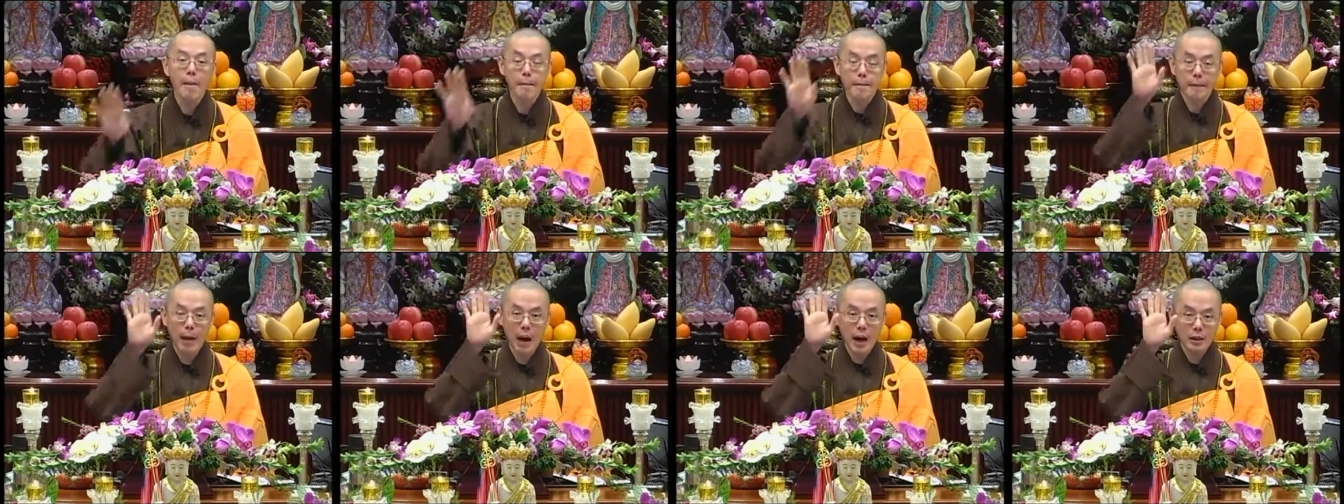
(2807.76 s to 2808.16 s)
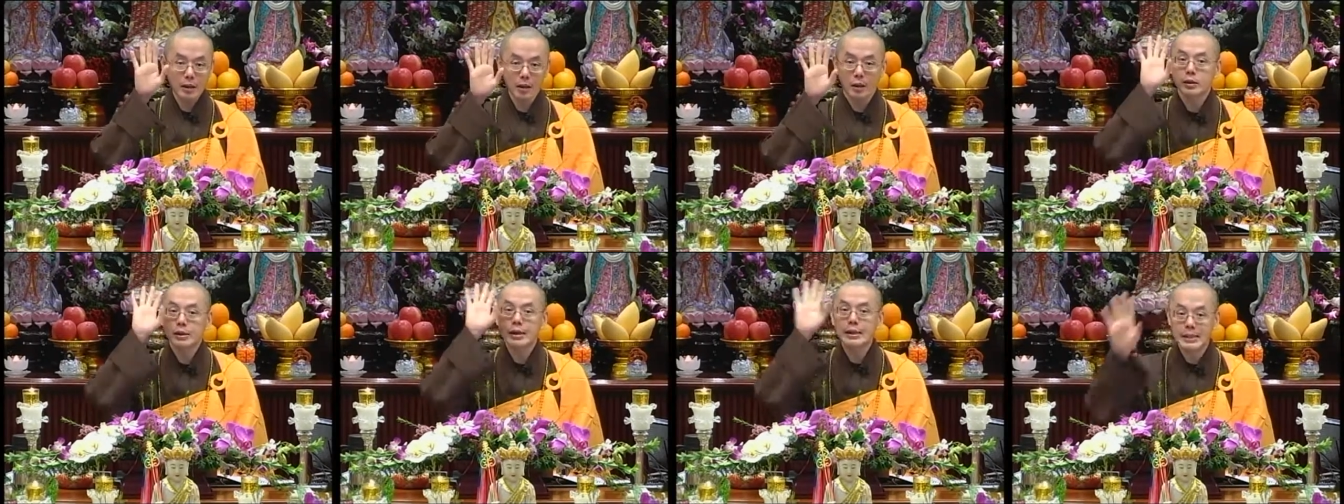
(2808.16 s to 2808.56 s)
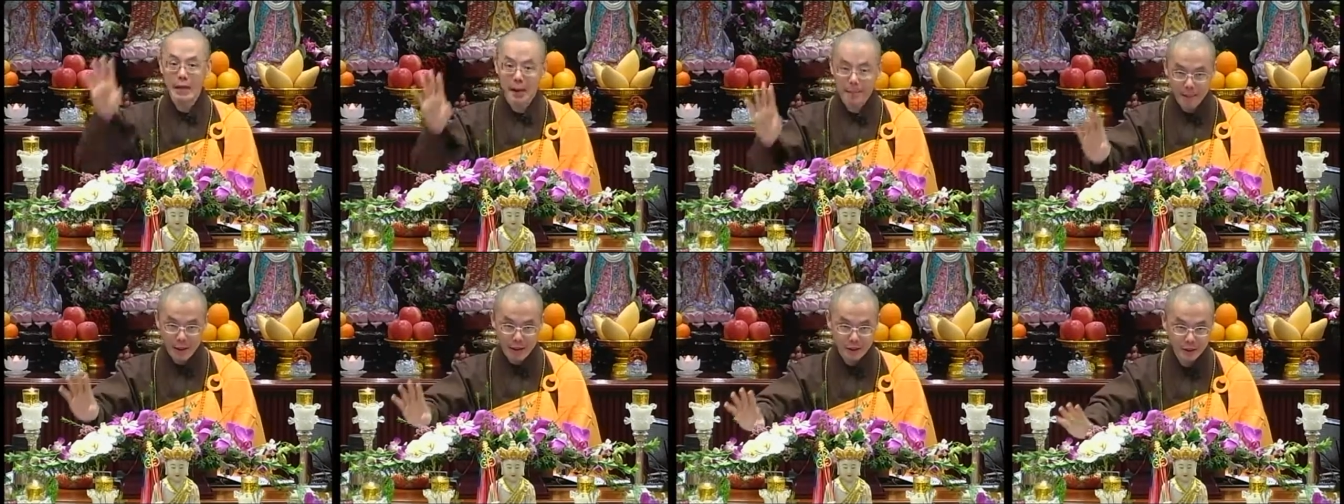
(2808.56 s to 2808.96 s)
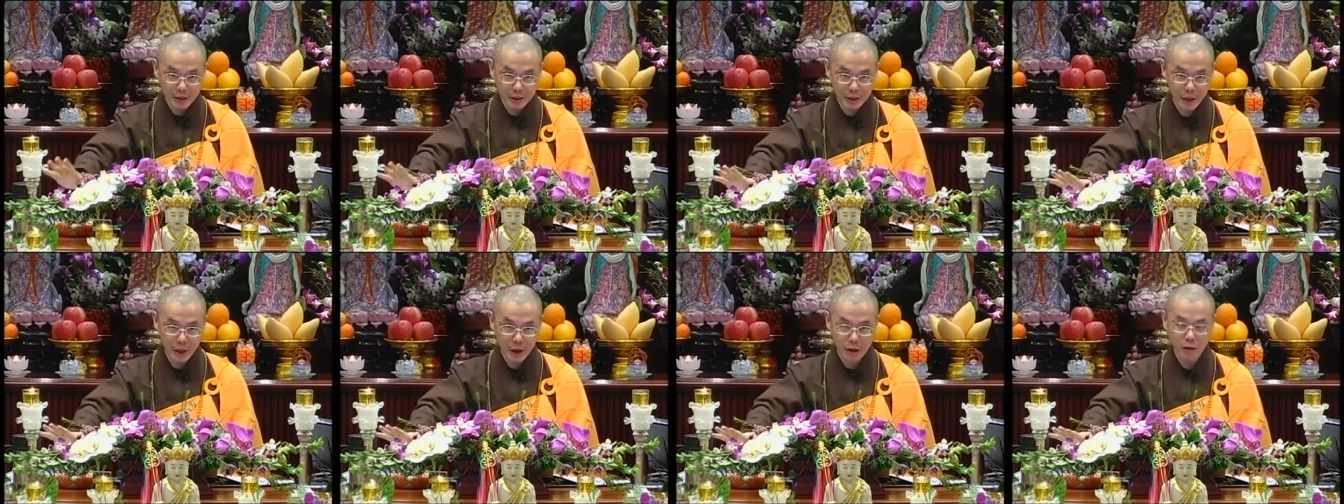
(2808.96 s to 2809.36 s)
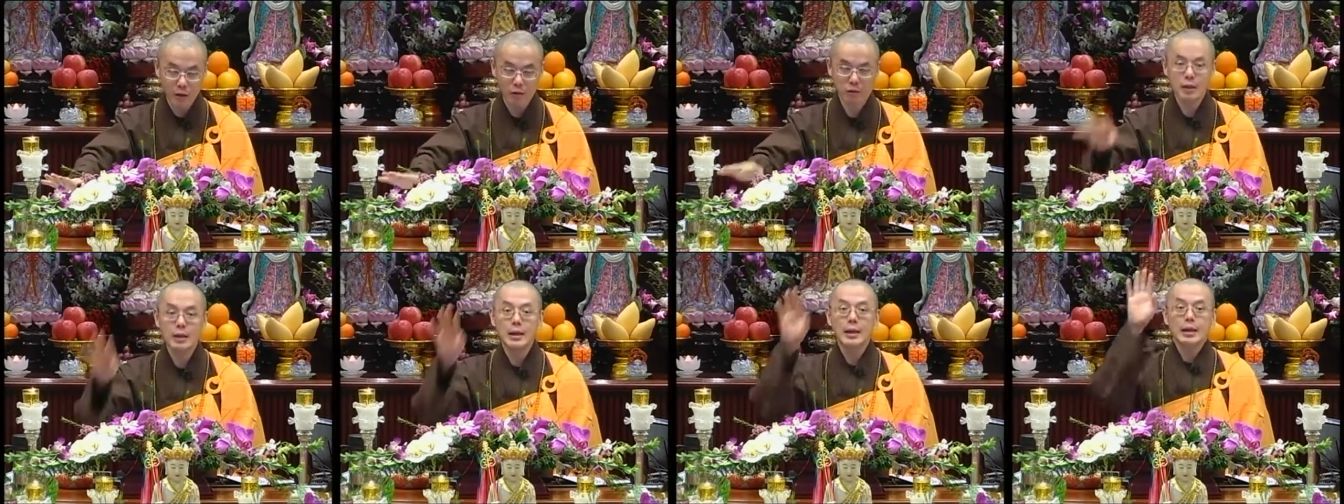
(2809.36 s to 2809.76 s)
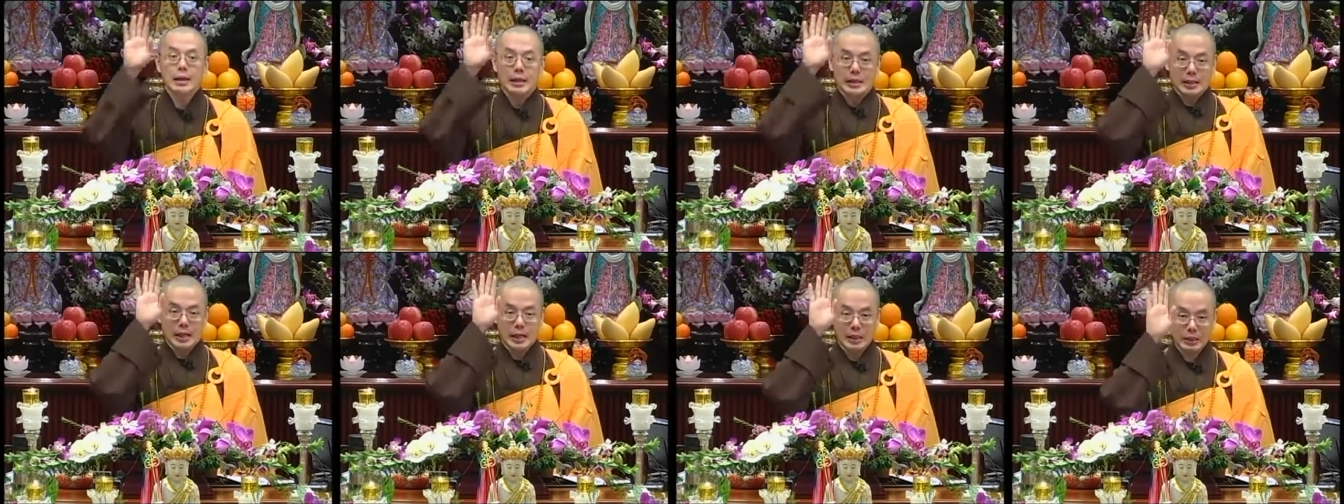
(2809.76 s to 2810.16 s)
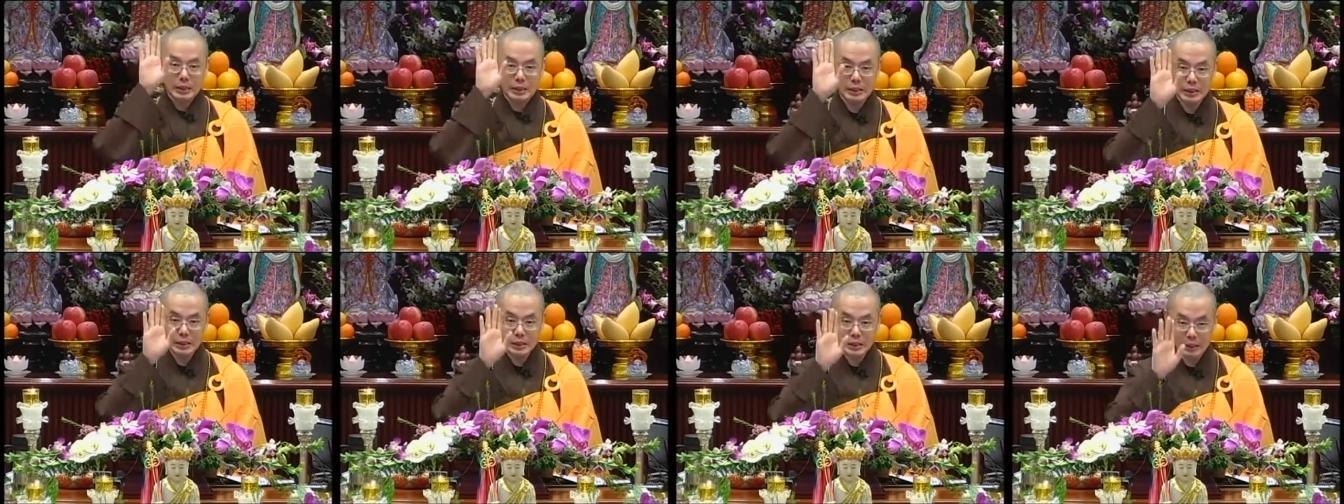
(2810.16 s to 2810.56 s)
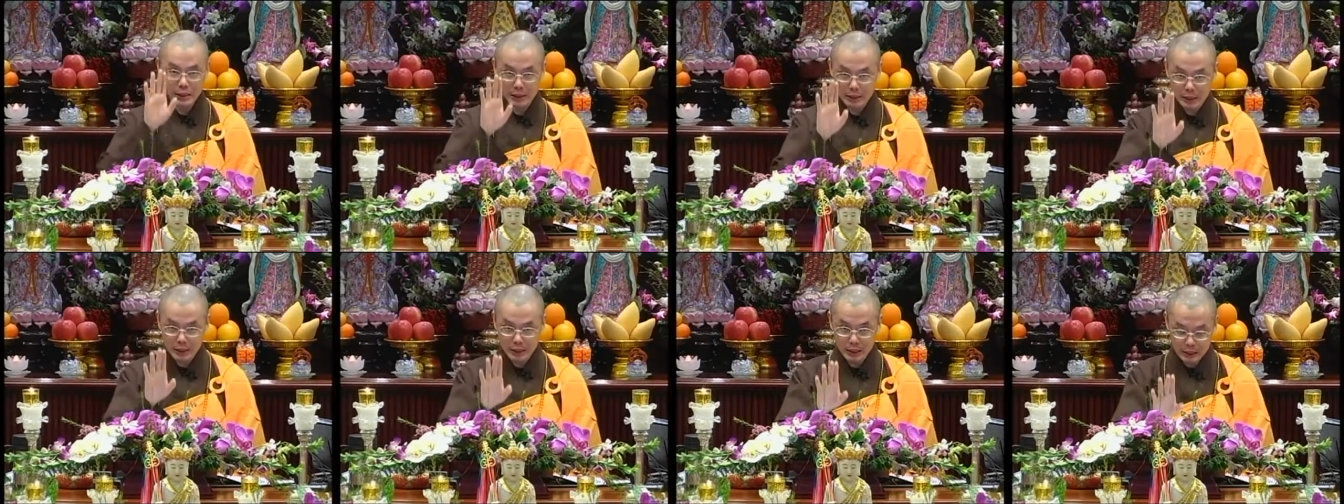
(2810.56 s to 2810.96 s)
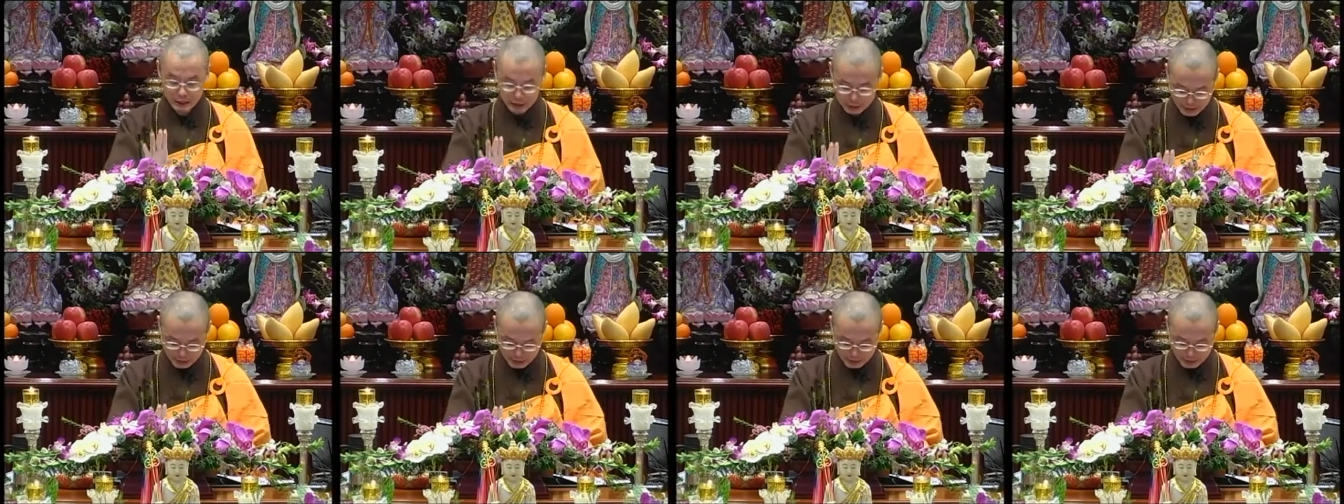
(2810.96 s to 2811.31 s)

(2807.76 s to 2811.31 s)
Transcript: 八呃，先讲八正道，讲四圣地，